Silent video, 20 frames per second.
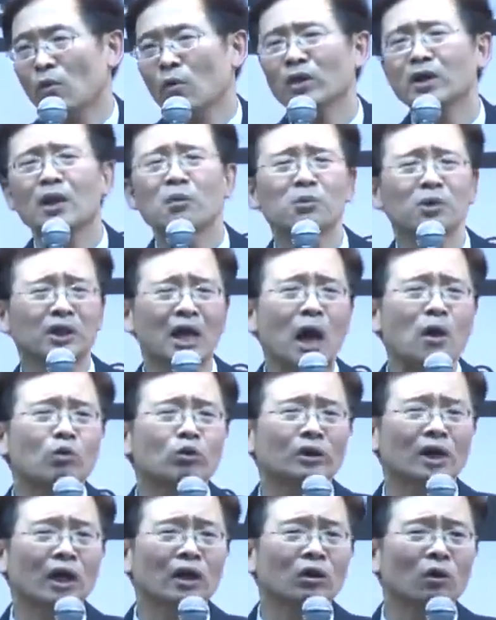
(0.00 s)
왜냐하면
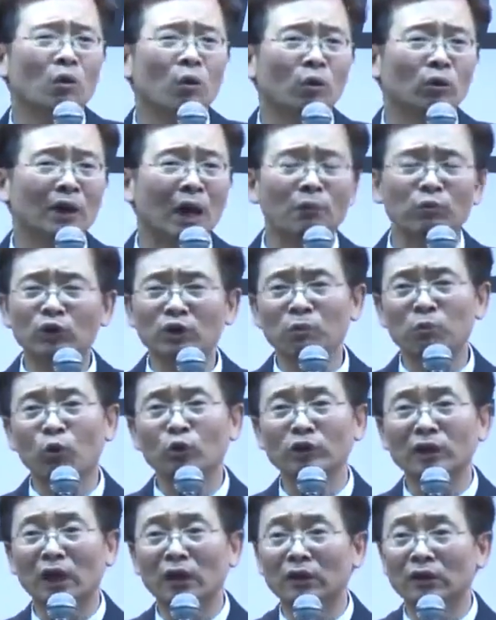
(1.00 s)
타국 땅이고 남들이
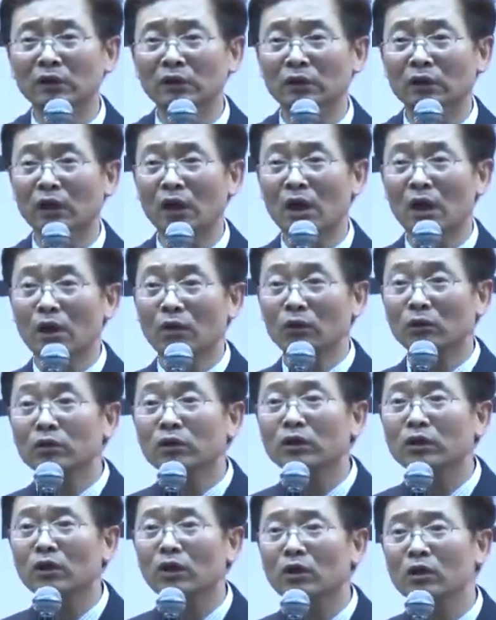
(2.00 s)
보지 않는
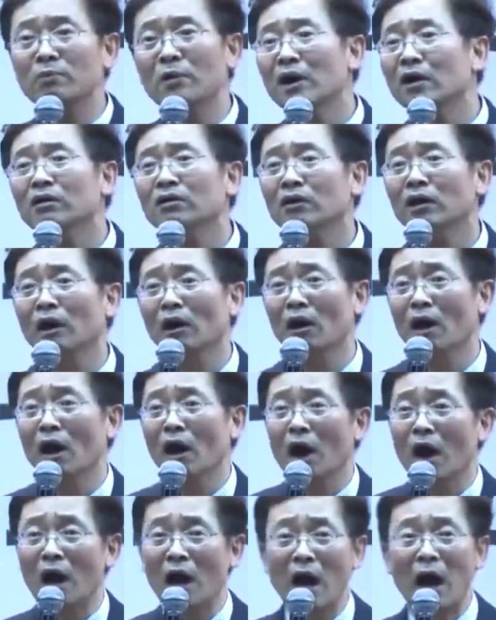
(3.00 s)
거기에 얼마나 그렇게
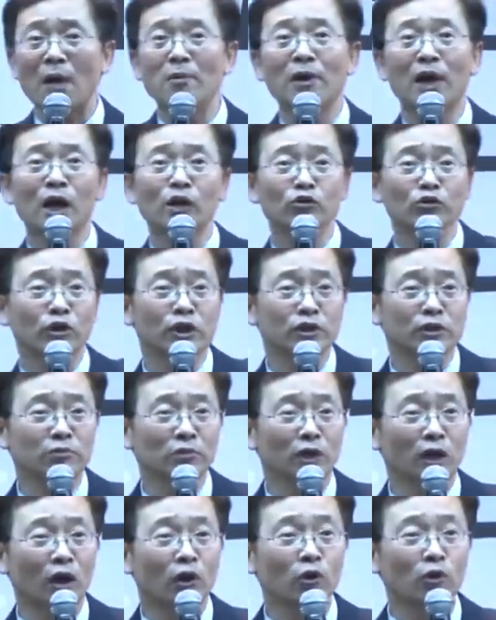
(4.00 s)
하면 할 수
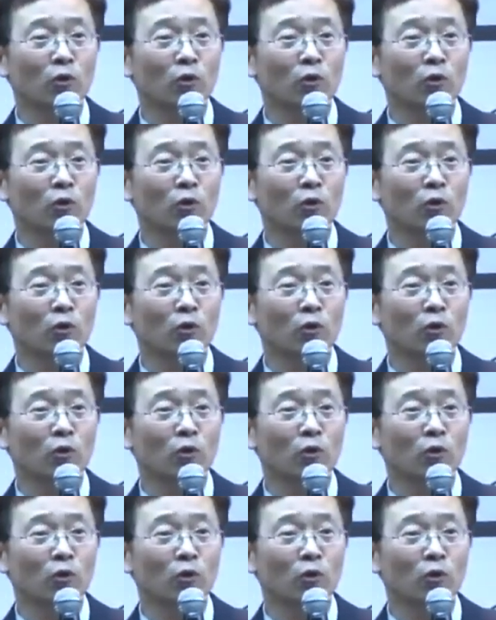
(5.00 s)
있겠습니까?